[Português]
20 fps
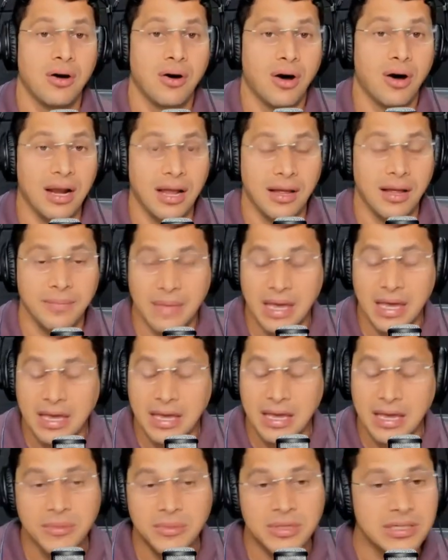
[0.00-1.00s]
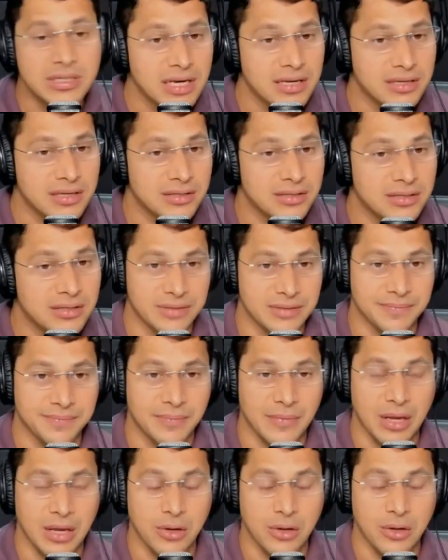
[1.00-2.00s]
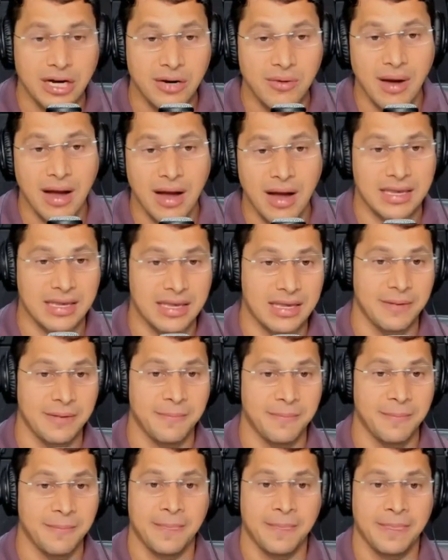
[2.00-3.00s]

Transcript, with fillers: Olha, em nome de Jesus, eu chego aqui